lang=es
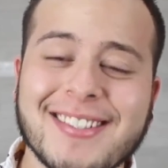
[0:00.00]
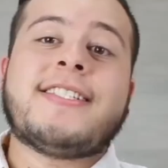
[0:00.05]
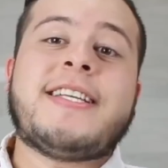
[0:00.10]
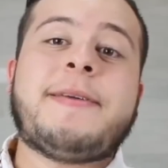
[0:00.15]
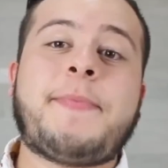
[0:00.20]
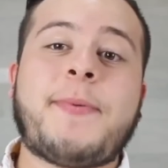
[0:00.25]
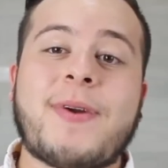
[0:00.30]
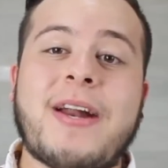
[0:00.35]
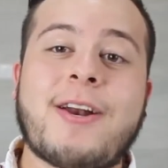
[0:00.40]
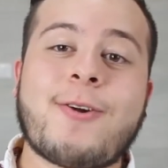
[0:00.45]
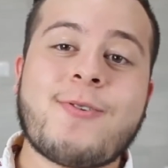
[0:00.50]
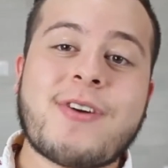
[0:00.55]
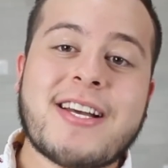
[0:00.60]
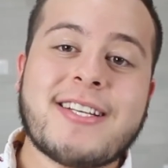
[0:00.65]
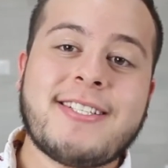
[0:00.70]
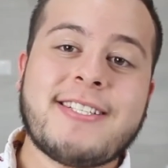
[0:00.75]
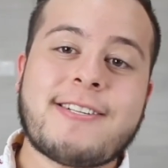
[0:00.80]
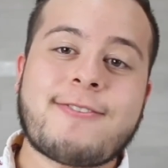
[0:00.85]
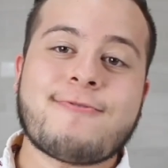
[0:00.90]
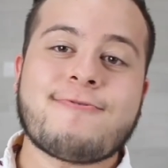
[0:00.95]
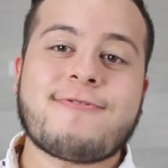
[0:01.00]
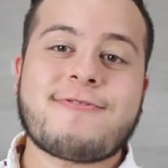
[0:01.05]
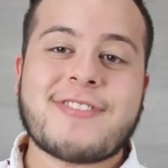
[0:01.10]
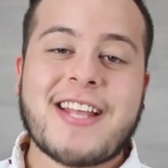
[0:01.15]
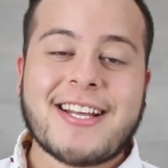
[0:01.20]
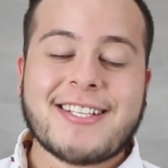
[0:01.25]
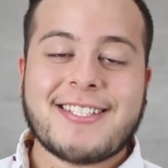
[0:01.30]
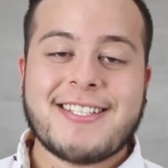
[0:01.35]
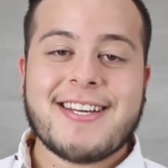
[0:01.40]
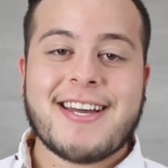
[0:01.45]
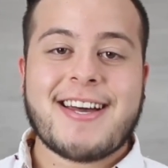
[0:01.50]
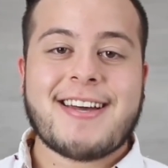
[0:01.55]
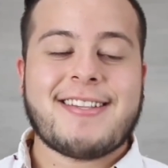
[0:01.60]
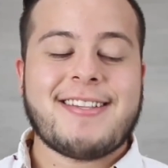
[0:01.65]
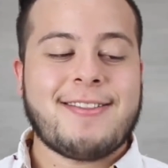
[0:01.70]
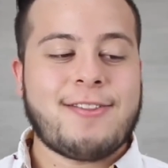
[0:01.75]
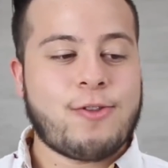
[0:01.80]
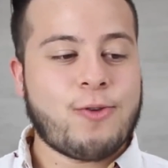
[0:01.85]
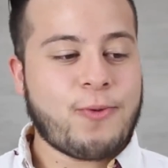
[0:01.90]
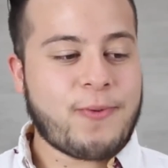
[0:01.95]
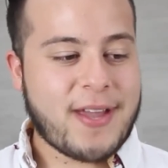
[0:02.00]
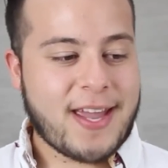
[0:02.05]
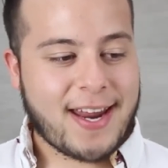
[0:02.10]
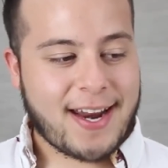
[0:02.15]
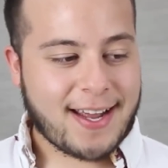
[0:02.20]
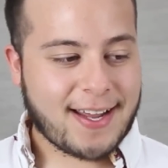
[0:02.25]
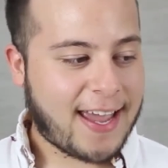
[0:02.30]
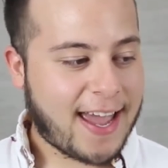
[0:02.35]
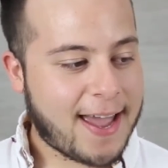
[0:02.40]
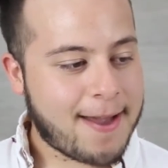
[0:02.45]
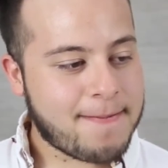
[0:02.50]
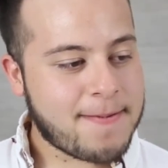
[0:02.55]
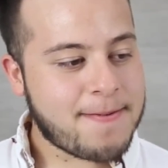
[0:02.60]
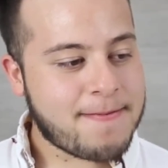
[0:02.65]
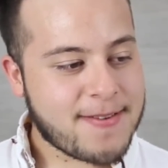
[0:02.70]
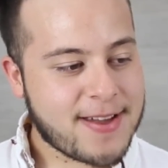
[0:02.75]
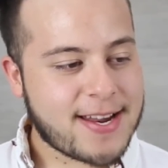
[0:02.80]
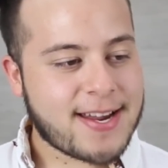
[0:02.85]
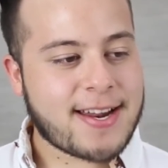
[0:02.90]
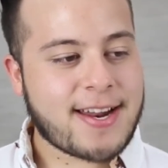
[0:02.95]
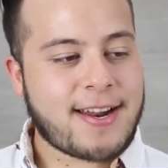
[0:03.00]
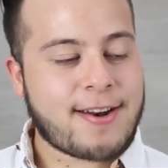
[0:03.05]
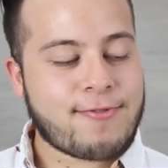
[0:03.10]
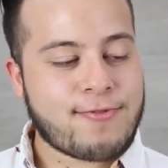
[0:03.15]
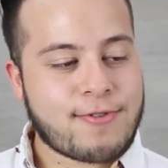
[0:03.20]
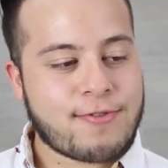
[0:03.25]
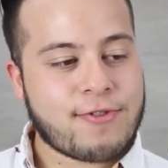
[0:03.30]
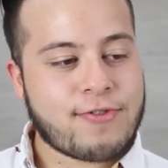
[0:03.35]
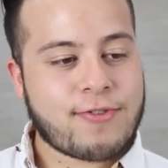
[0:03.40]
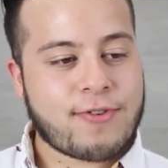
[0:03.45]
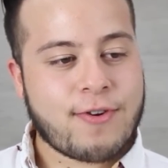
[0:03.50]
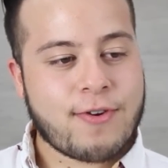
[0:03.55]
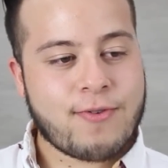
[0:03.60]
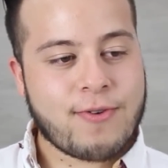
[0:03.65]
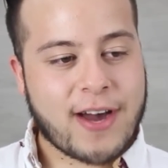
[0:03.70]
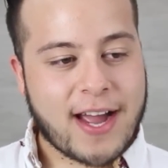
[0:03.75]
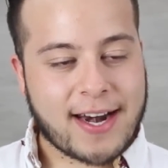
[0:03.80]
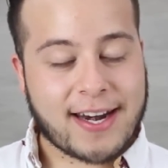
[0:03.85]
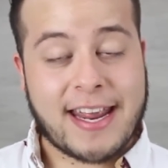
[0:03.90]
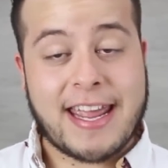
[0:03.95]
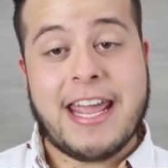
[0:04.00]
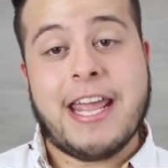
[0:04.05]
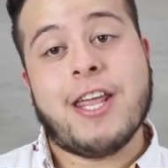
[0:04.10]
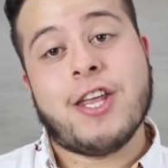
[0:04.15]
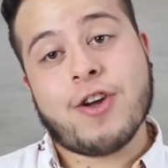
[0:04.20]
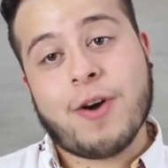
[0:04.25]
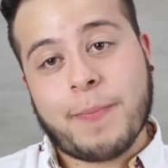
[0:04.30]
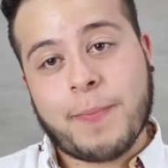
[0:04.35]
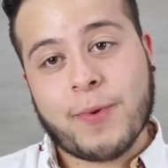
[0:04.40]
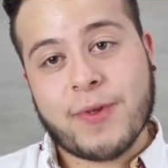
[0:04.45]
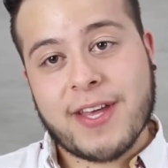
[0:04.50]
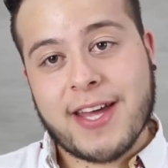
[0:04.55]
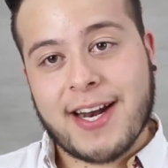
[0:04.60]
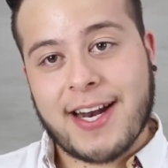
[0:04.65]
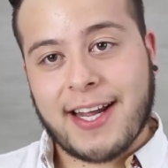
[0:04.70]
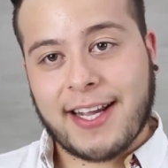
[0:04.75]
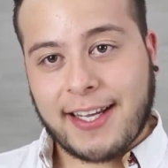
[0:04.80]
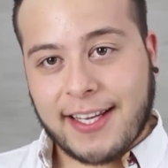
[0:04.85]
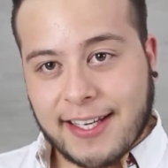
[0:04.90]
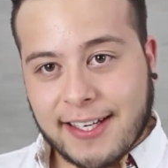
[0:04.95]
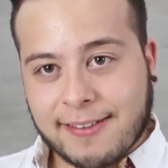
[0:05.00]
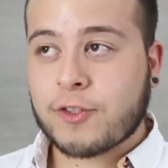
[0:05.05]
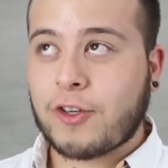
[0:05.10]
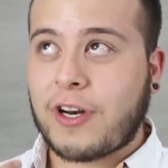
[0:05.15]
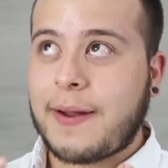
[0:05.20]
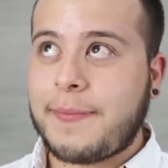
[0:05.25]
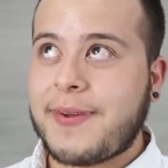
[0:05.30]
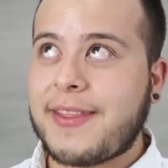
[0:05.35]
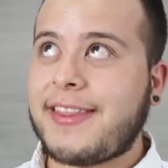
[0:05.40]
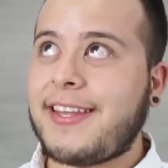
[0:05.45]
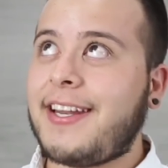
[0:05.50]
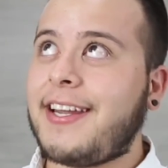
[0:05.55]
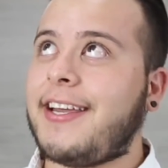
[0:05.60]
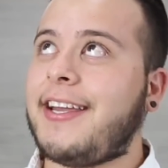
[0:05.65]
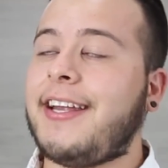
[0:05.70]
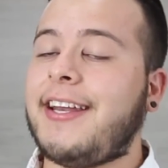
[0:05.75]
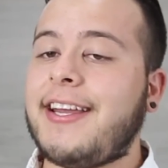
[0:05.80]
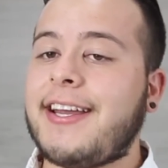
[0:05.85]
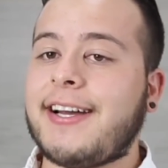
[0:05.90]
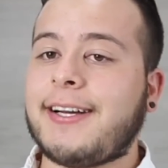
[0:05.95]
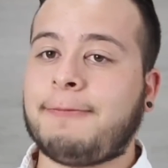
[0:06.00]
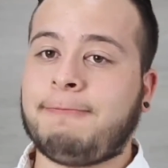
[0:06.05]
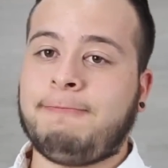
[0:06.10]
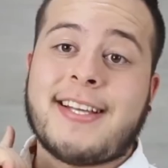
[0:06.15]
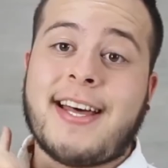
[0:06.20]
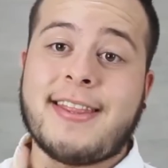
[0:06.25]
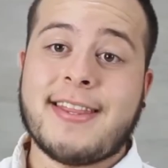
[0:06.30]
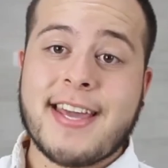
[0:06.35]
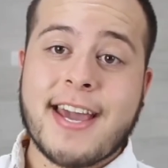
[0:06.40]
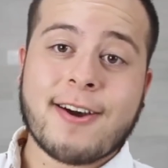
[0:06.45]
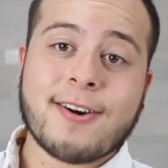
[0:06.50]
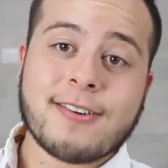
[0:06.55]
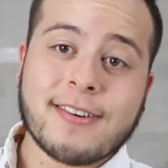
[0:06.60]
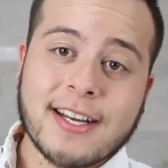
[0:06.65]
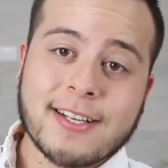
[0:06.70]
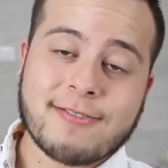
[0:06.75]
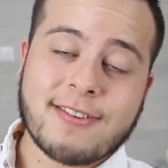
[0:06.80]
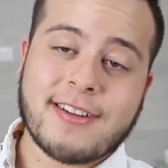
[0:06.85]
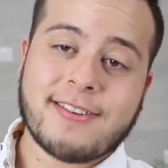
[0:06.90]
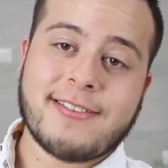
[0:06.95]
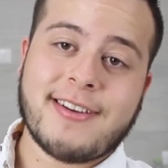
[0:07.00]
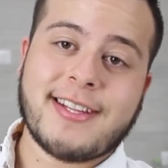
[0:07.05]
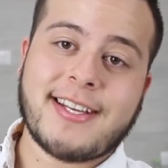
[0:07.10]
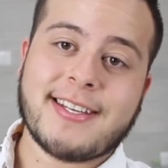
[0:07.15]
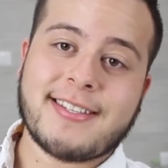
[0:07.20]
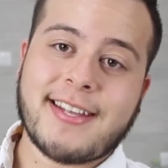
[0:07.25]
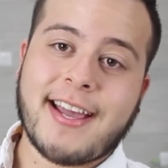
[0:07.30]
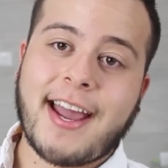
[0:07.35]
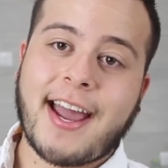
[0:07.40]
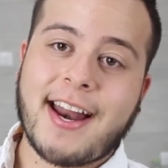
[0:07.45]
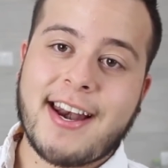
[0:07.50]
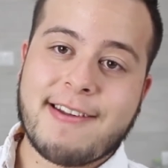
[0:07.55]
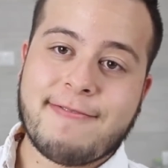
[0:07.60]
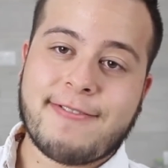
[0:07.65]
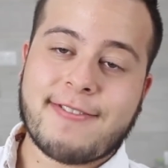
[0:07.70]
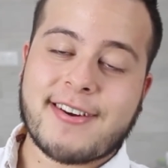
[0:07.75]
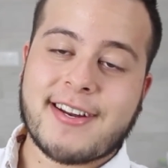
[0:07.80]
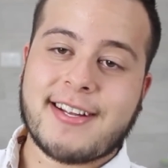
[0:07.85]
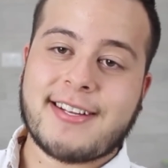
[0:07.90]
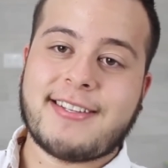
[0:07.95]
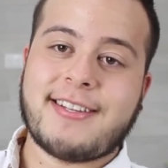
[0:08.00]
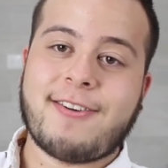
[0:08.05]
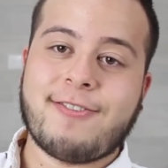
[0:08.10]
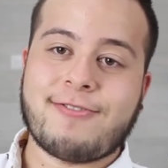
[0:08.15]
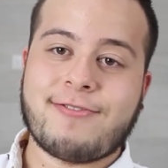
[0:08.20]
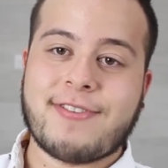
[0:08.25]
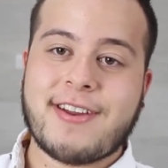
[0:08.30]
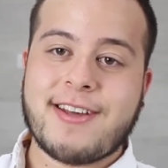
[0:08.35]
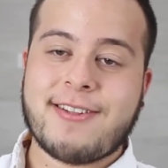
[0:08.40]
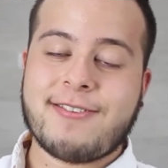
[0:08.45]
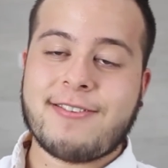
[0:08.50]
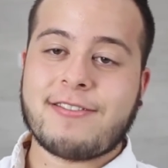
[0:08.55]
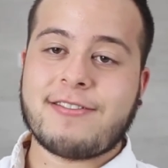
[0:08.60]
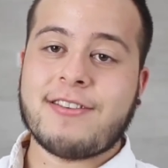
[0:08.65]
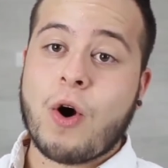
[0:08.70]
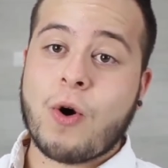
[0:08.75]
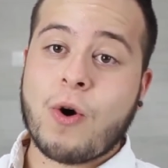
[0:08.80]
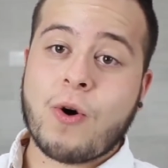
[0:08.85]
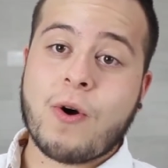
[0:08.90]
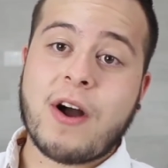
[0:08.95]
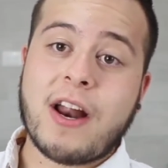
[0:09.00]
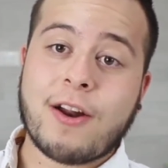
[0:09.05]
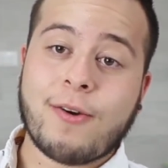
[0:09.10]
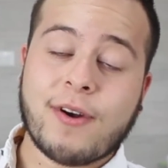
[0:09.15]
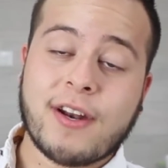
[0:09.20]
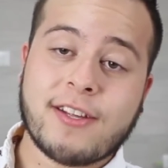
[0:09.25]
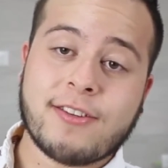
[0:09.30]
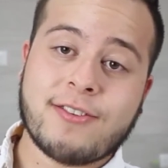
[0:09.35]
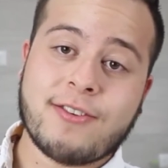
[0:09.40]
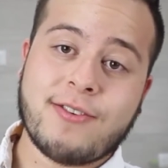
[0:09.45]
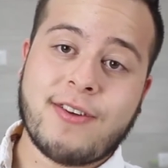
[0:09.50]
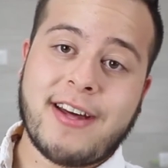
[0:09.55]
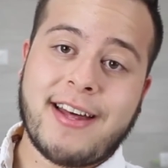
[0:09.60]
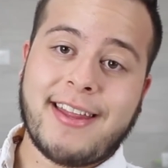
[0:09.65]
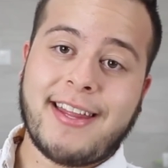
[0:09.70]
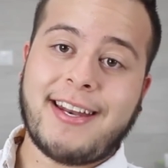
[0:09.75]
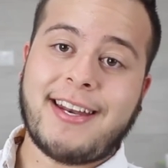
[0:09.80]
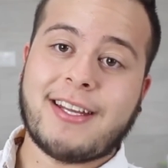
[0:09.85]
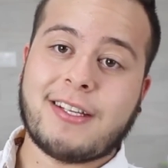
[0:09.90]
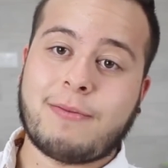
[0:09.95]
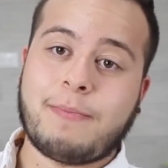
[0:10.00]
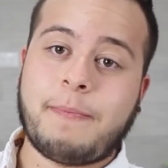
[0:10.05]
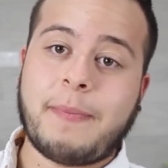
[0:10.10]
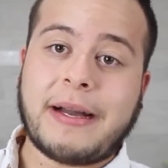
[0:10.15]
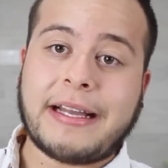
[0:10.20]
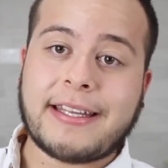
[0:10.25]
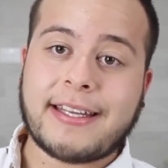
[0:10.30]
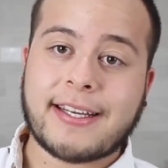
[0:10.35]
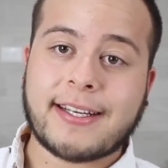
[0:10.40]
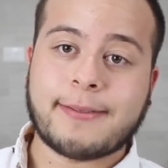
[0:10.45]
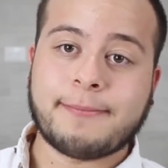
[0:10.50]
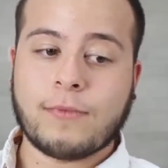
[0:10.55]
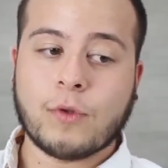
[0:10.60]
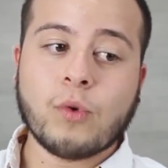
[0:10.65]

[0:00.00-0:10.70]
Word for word: Si por alguna circunstancia tuviera que vivir en algún otro lugar y yo pudiera elegir, solamente elegiría San Diego, que es una ciudad que está en California, Estados Unidos, o alguna ciudad en España.